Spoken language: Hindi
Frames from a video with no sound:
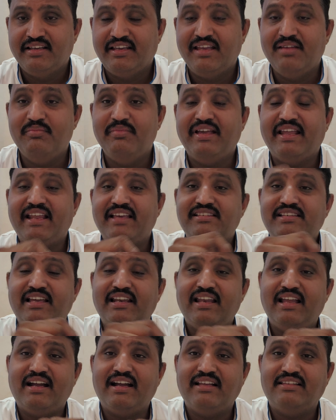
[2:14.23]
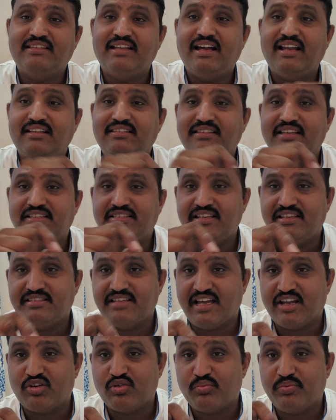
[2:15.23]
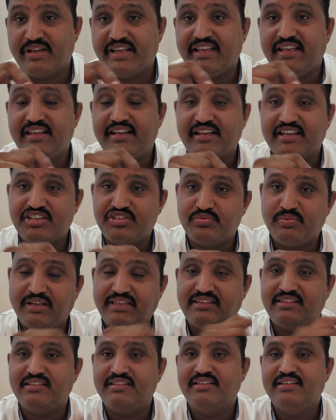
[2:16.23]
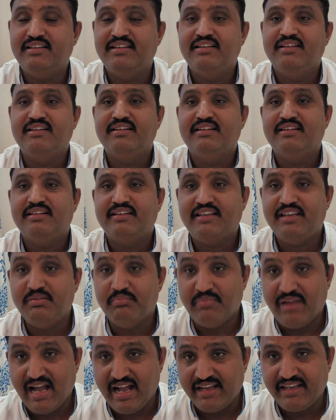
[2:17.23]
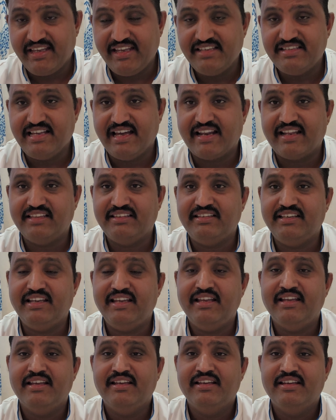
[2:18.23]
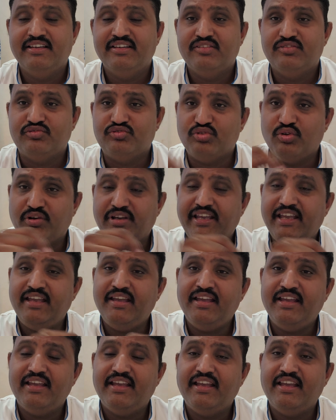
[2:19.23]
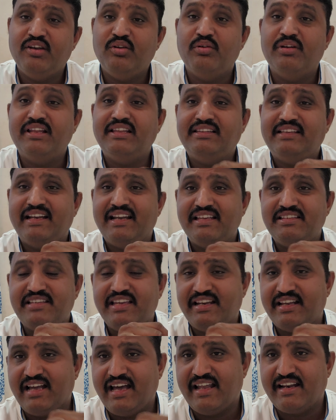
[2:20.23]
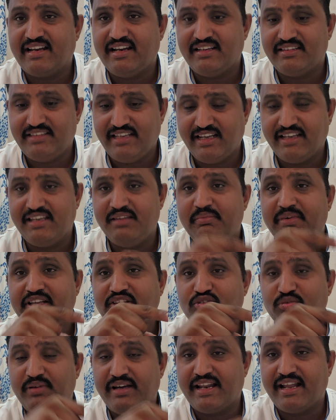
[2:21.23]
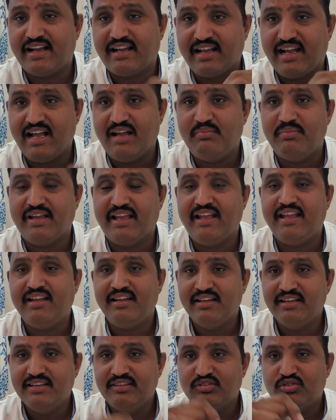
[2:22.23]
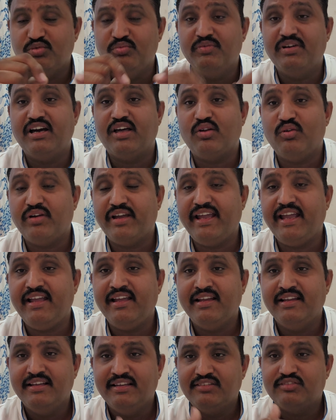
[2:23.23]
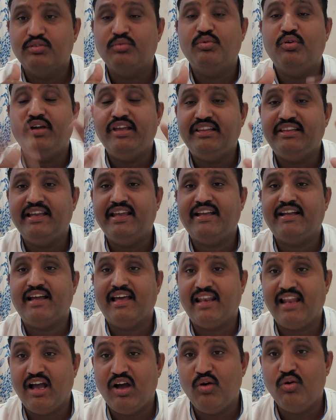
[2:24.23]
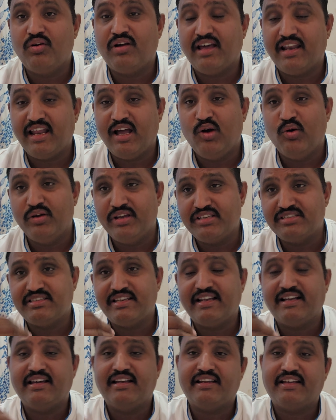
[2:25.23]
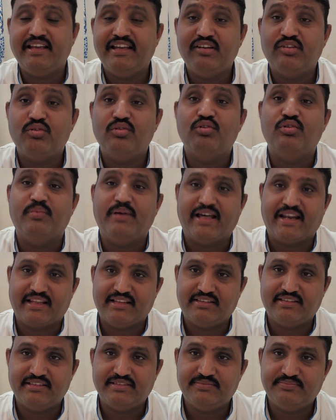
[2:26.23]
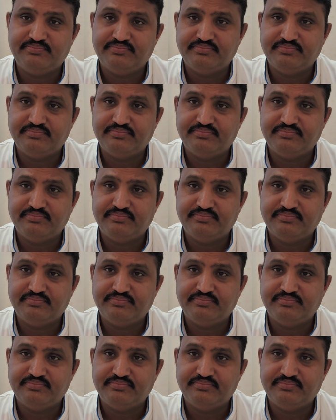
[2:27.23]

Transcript: कि मेरे से लगातार दस हजार रुपए की रिश्वत की मांग की जा रही थी जो कि इन्होंने देने से इनकार कर दिया कि भाई तुम्हारा काम है तुम करोगे तो वही थे कल आओ कल आओ इस तरह करके इनको घुमा रहे थे